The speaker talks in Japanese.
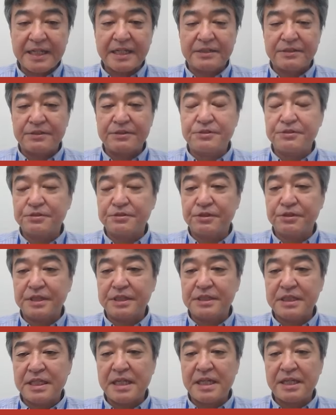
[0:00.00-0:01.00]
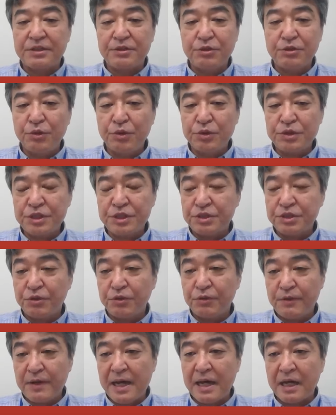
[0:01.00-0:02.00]
かというとですね、脳死
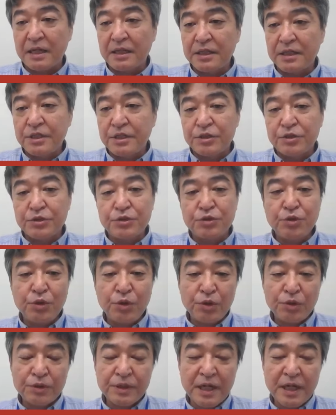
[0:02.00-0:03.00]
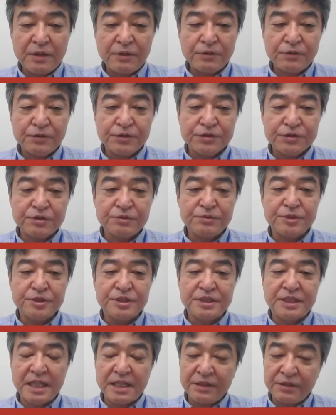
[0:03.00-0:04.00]
とは脳幹を含む
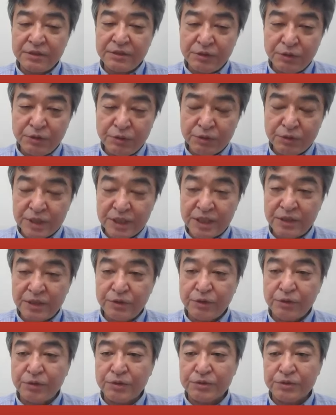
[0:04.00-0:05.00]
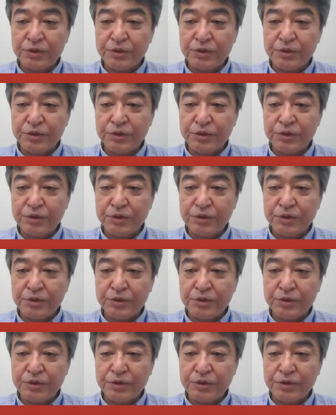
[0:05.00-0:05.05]
全脳機能